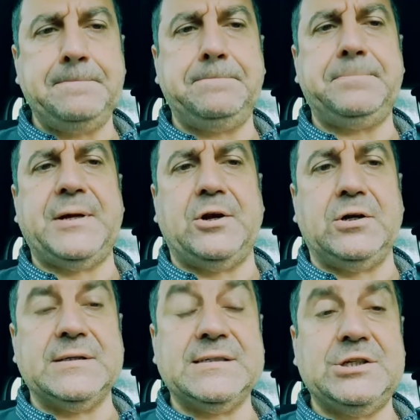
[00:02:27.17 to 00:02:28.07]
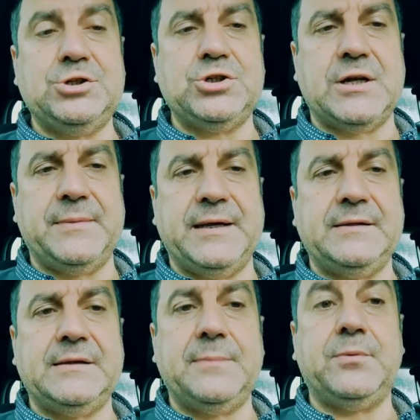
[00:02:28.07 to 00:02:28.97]
però
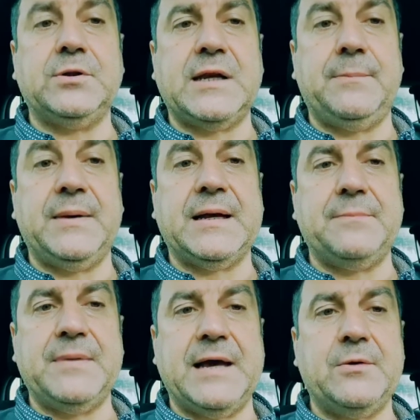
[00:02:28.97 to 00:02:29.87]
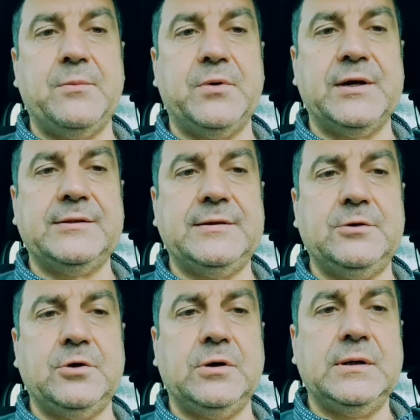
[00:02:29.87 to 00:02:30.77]
sinceramente potrebbe cambiare un
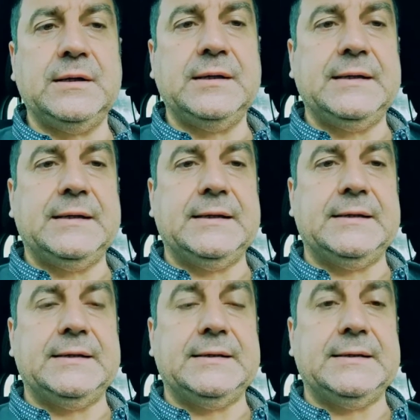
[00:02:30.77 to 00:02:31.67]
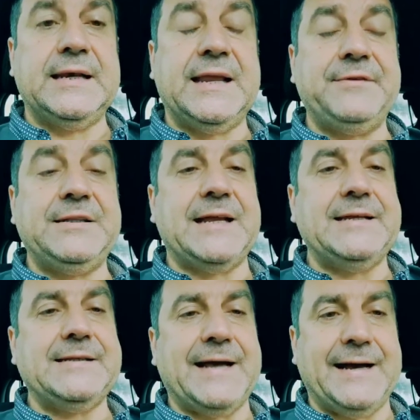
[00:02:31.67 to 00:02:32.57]
pochettino eh, la
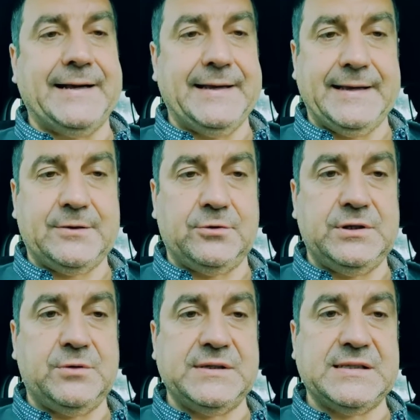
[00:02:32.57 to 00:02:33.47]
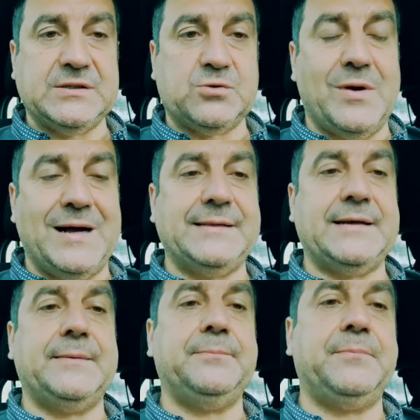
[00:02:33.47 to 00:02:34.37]
vitalità ecco, di questa
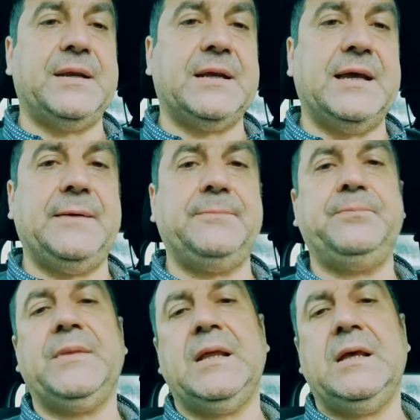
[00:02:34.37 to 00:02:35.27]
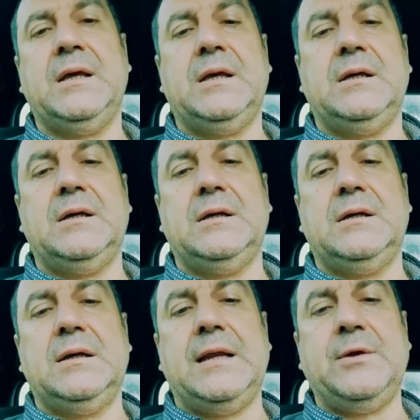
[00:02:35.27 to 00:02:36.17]
squadra, perché
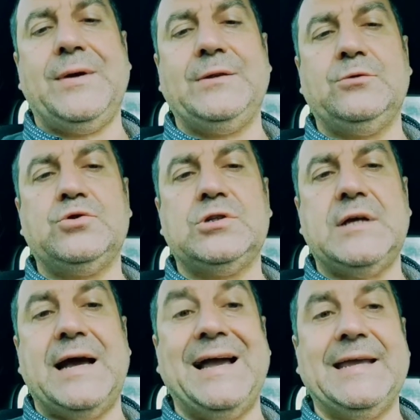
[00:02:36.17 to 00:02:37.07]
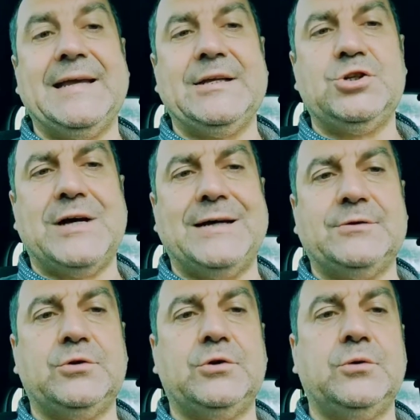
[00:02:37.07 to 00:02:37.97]
eh, la Juventus ha
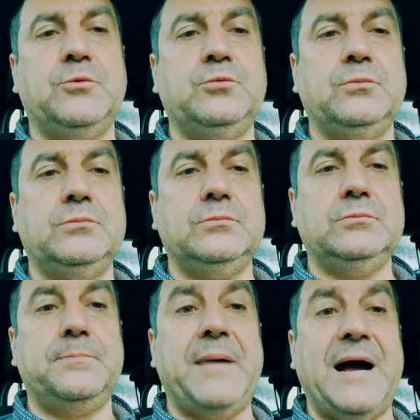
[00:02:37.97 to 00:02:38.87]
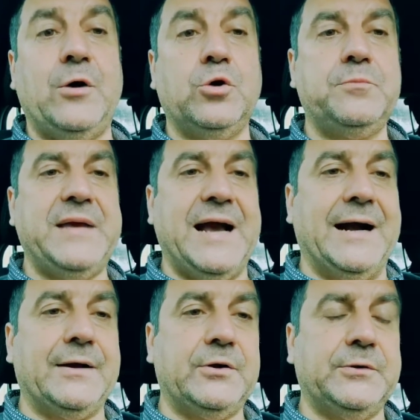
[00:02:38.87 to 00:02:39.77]
ingaggiato mh, mm, Paolo
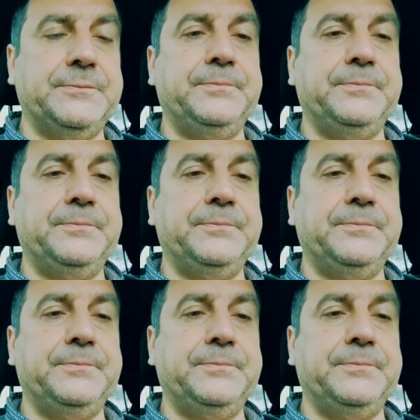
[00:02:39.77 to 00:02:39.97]
Bianco.